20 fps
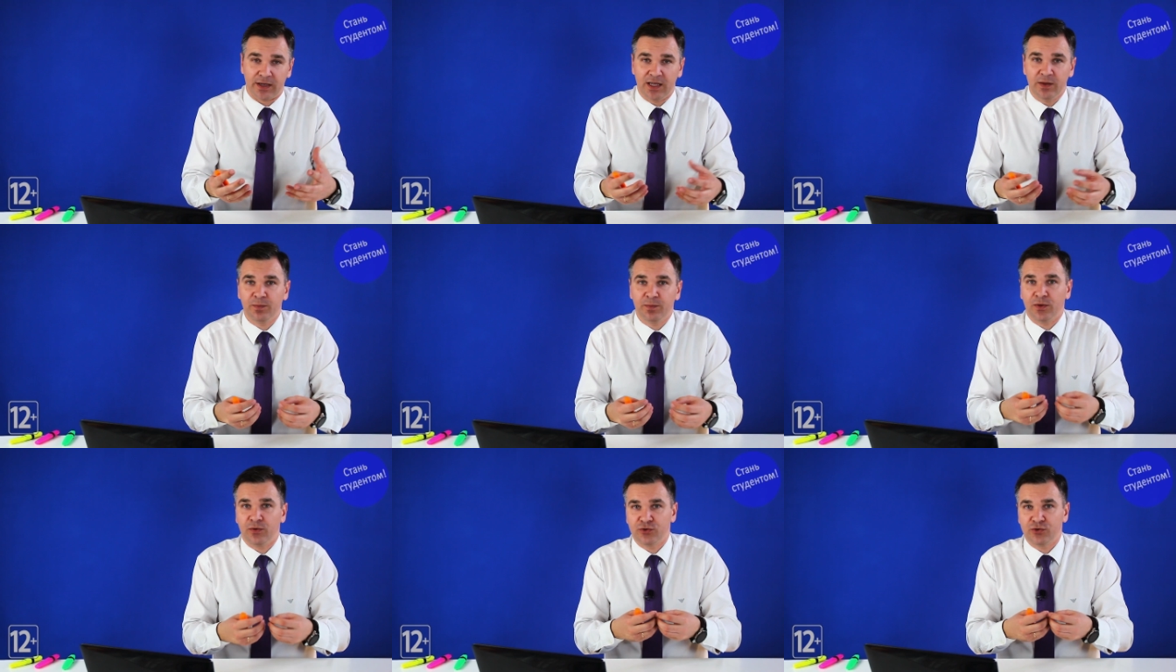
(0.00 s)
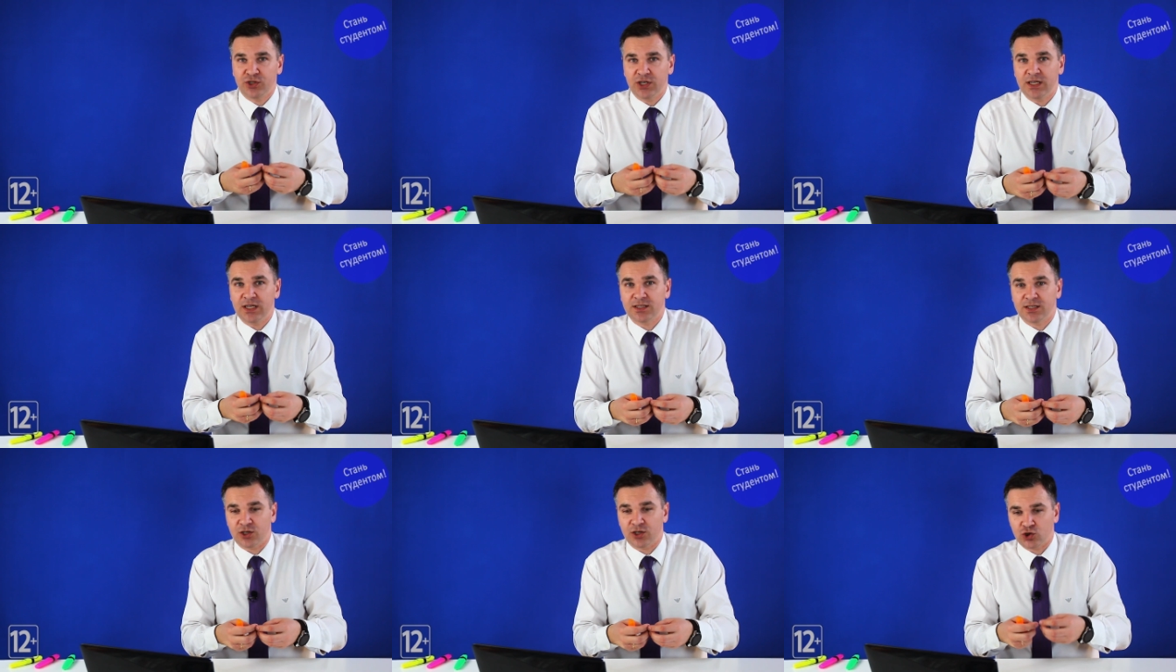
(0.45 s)
И
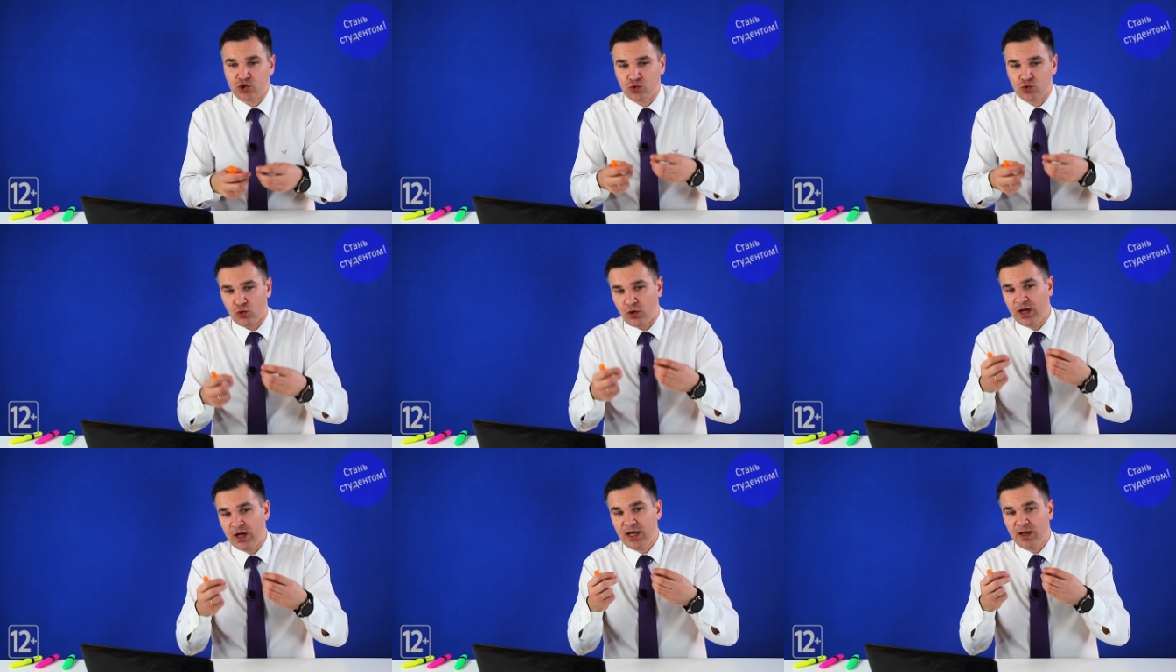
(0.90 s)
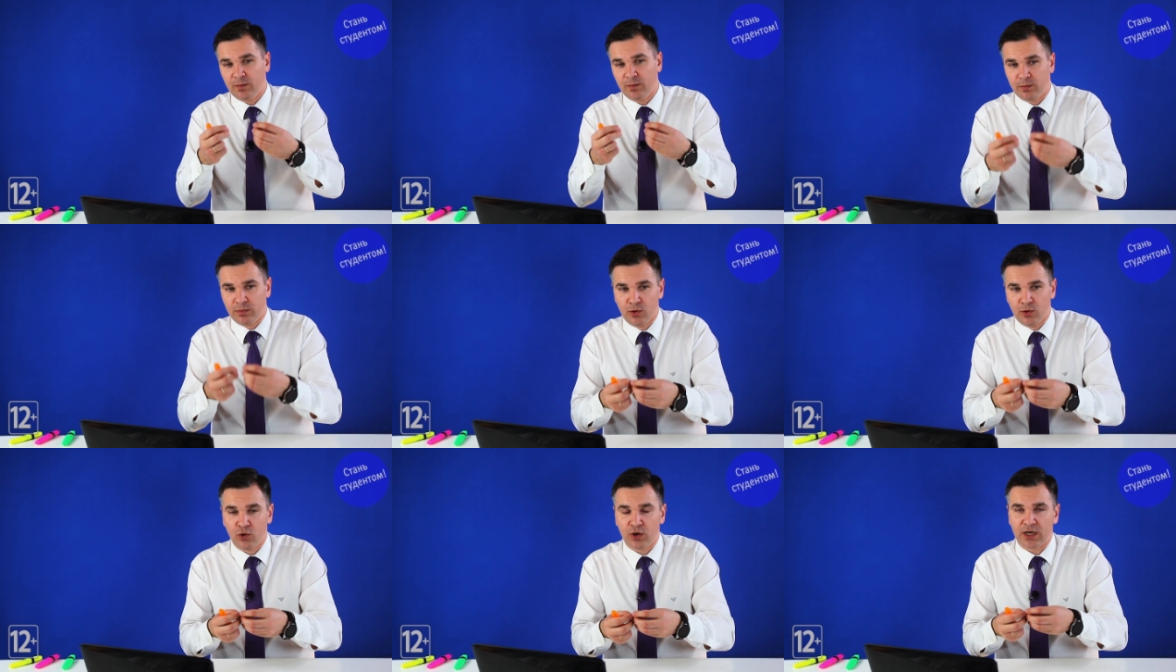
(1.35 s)
получается, что
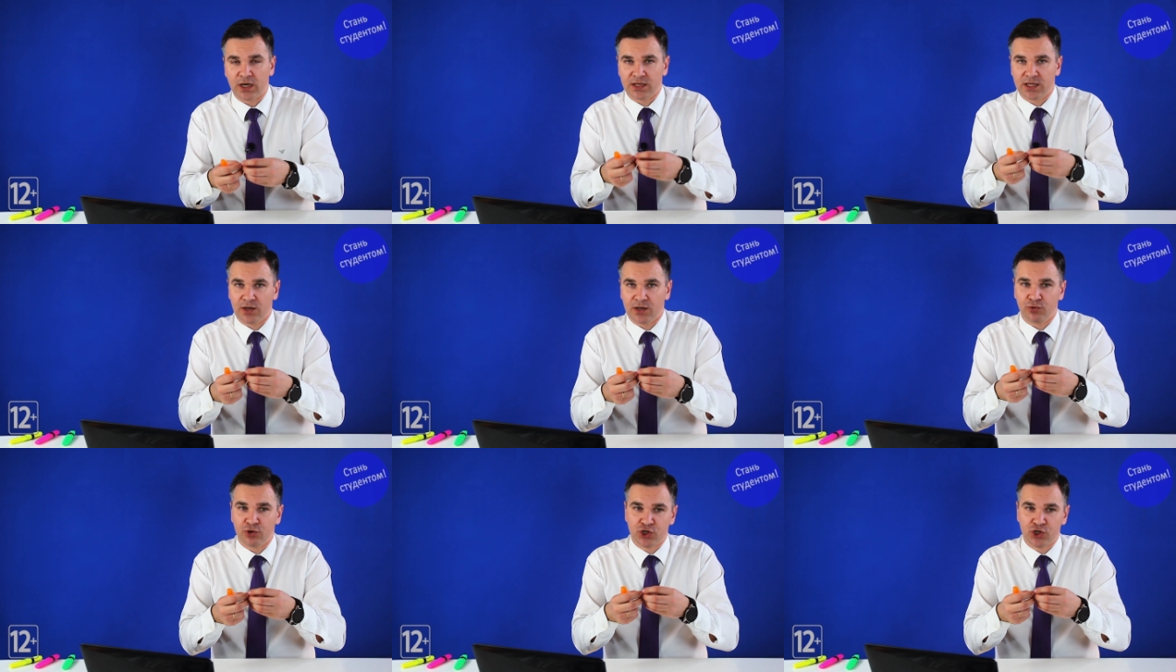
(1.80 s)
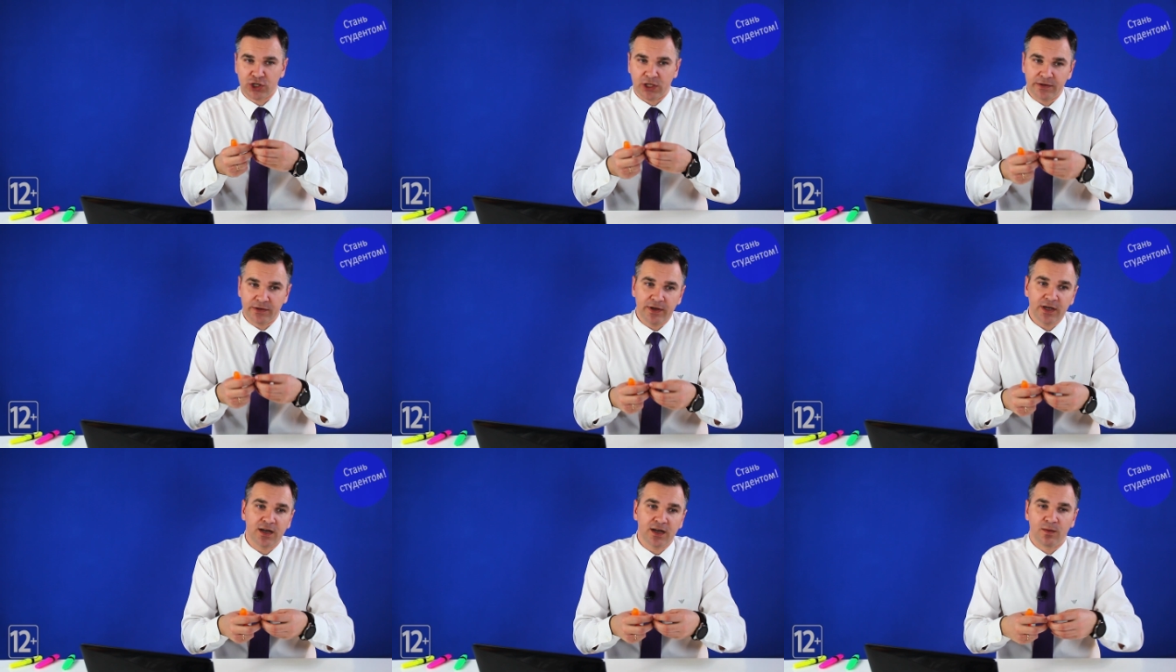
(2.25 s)
блок одного
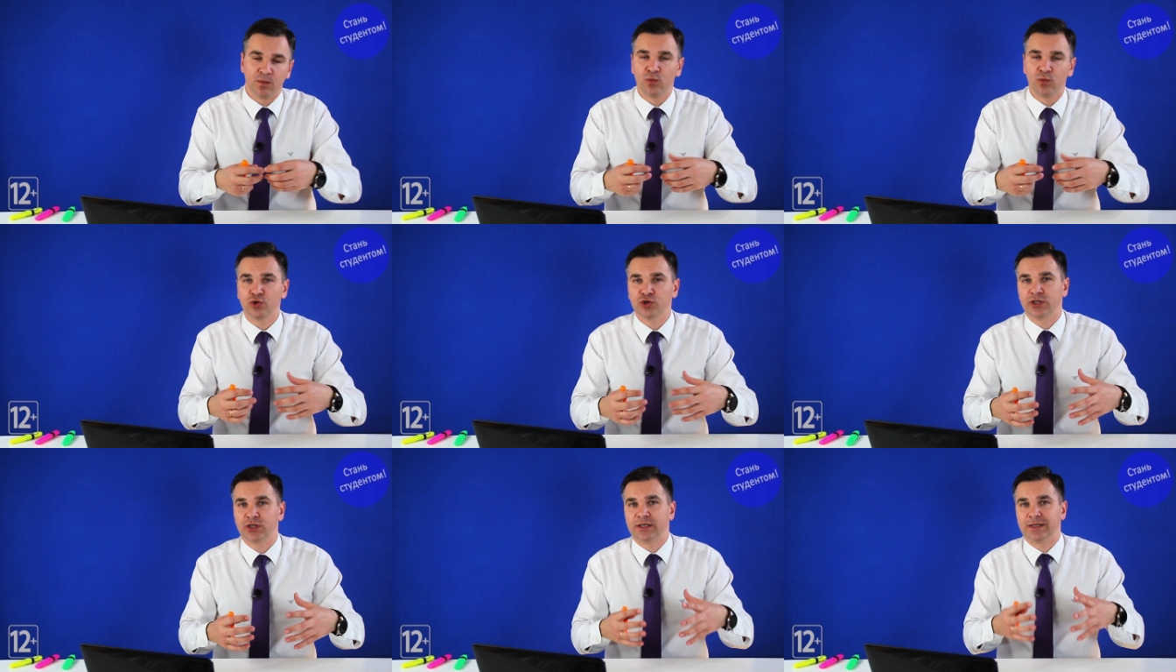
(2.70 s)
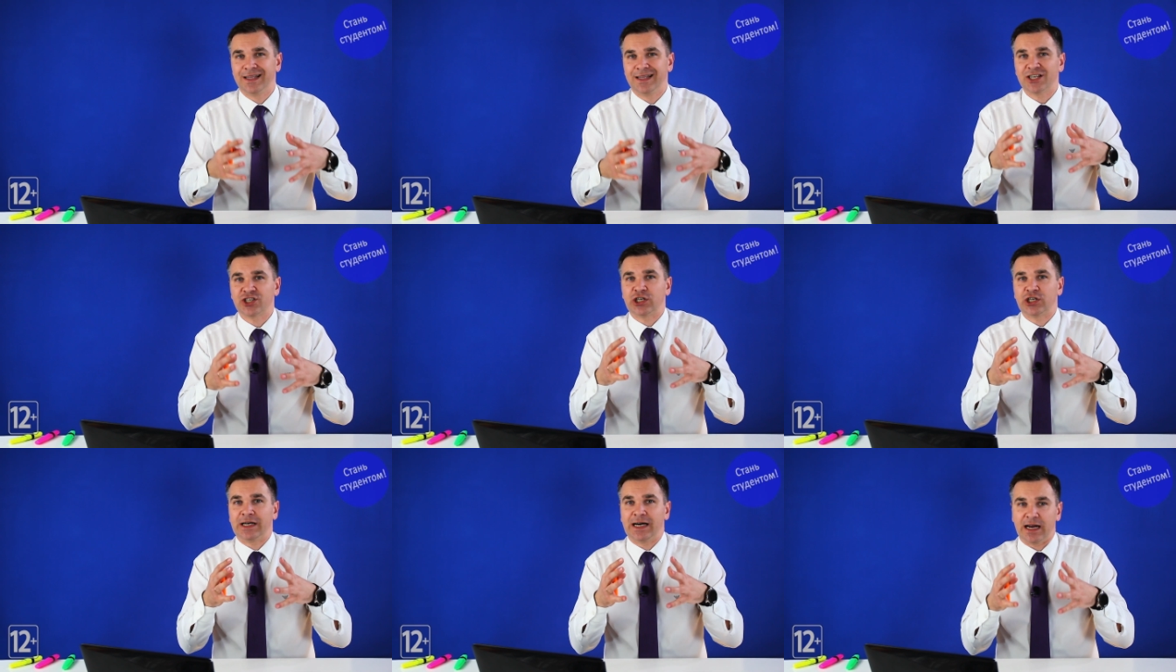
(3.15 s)
человека может
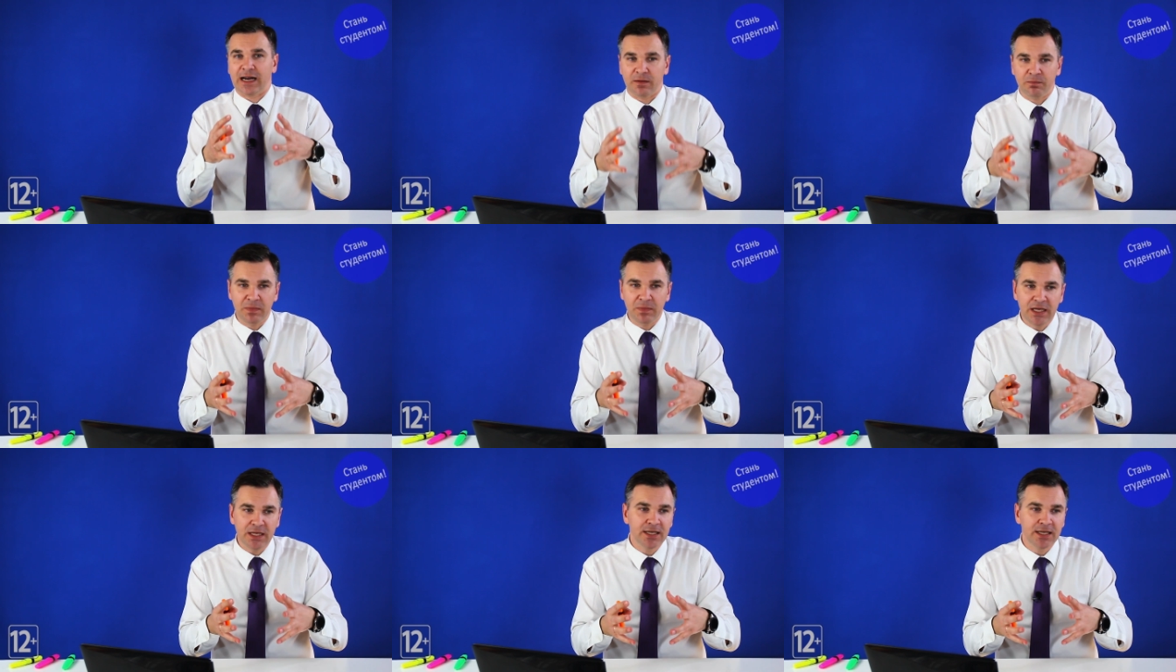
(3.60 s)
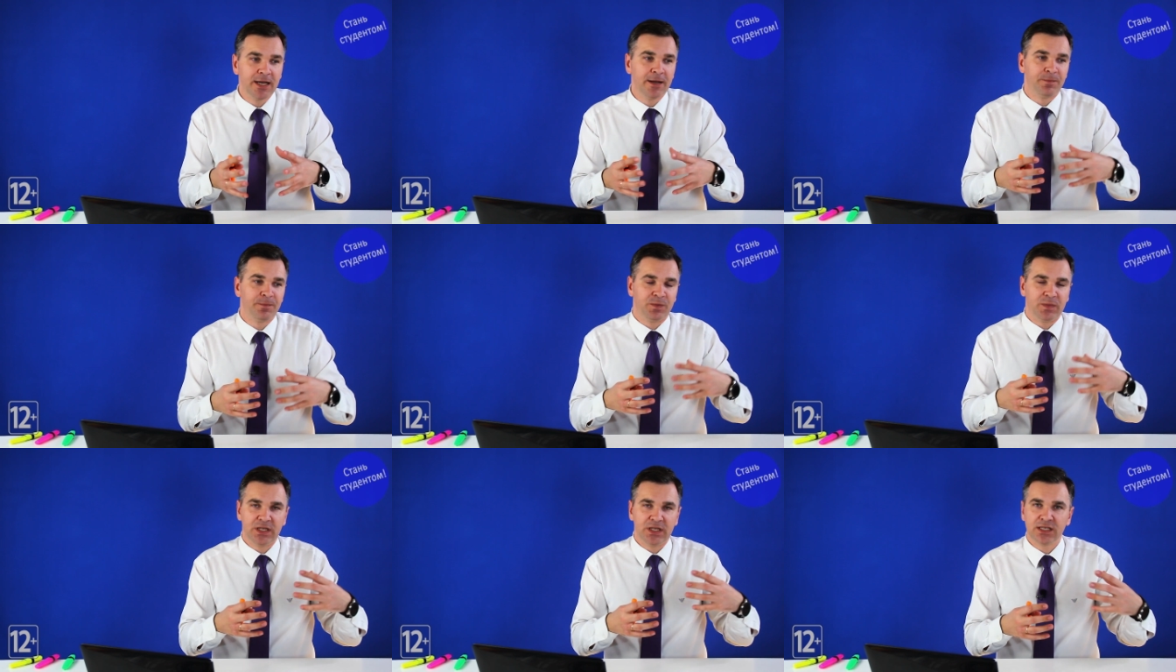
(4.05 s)
даже кормить
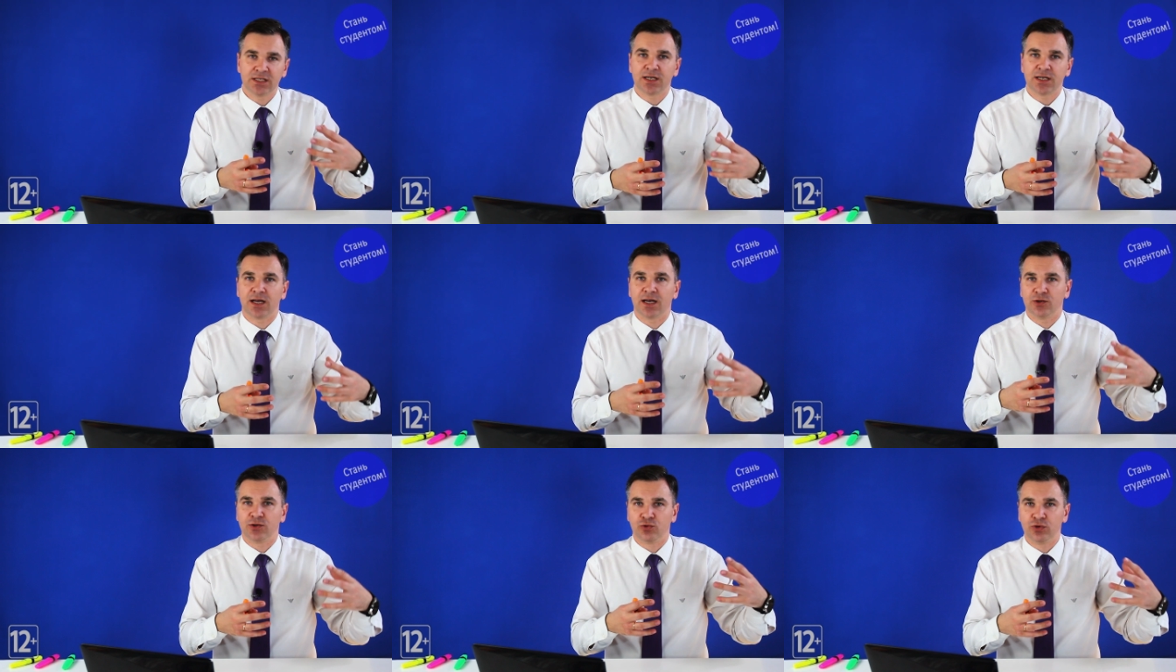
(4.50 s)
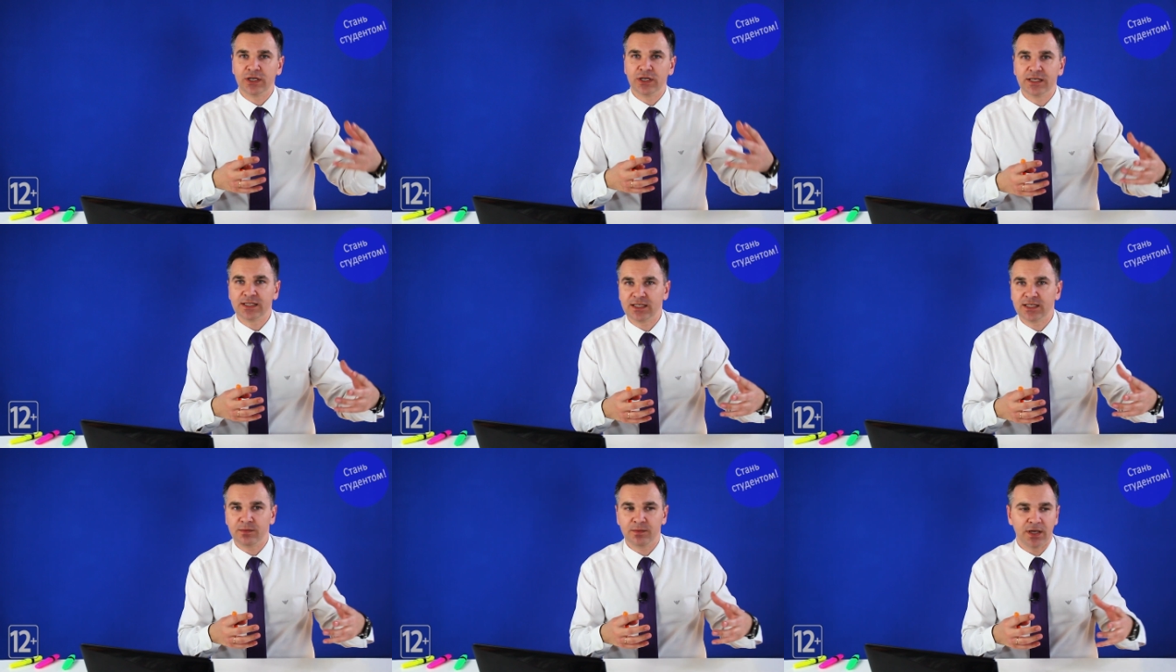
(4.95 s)
несколько
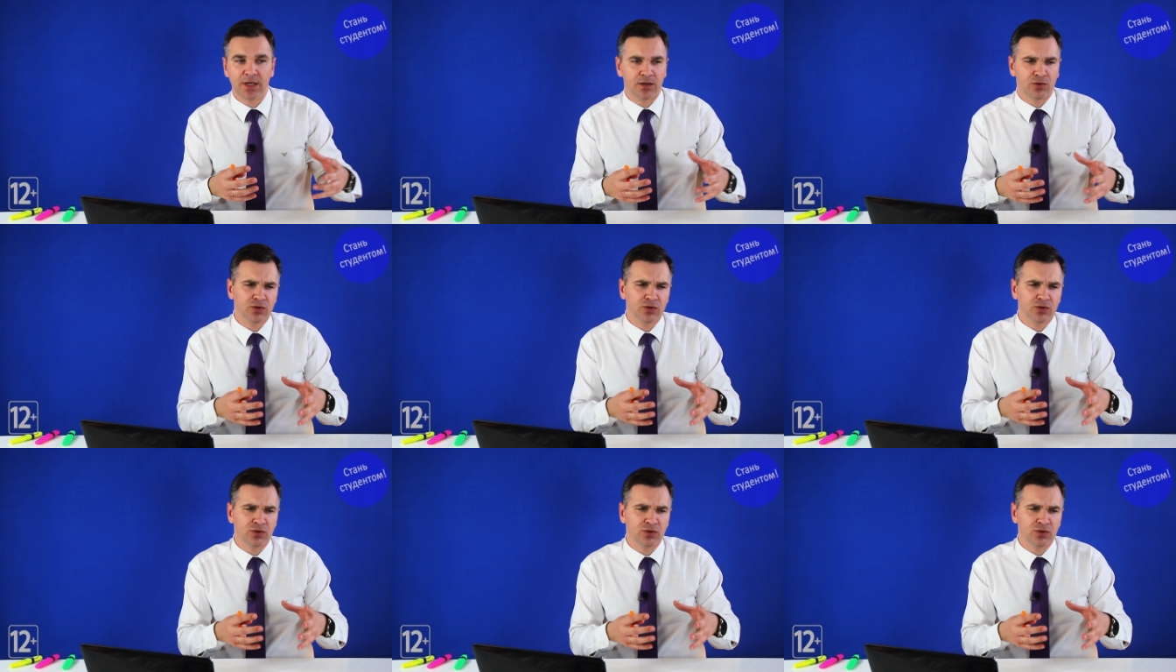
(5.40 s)
других семей.